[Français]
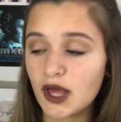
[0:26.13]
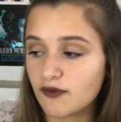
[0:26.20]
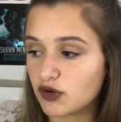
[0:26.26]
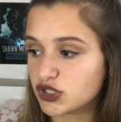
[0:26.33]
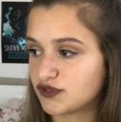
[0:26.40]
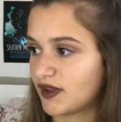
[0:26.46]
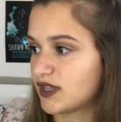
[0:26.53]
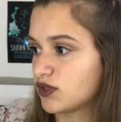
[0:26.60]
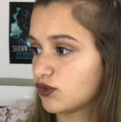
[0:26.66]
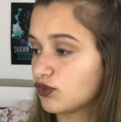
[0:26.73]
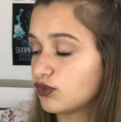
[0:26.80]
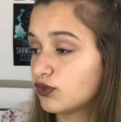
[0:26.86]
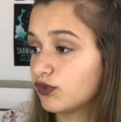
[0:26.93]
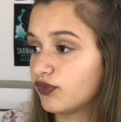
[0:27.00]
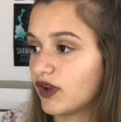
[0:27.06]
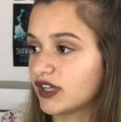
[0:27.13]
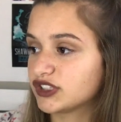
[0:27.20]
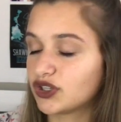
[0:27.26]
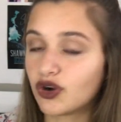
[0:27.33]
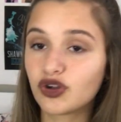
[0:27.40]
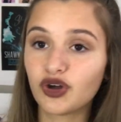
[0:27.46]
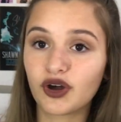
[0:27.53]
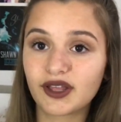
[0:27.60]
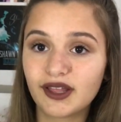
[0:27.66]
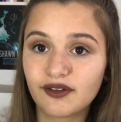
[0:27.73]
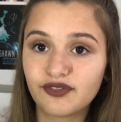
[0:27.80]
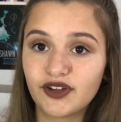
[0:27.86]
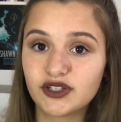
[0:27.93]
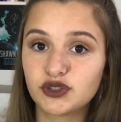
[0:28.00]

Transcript: faut que je fasse tout, enfin j'ai encore rien fait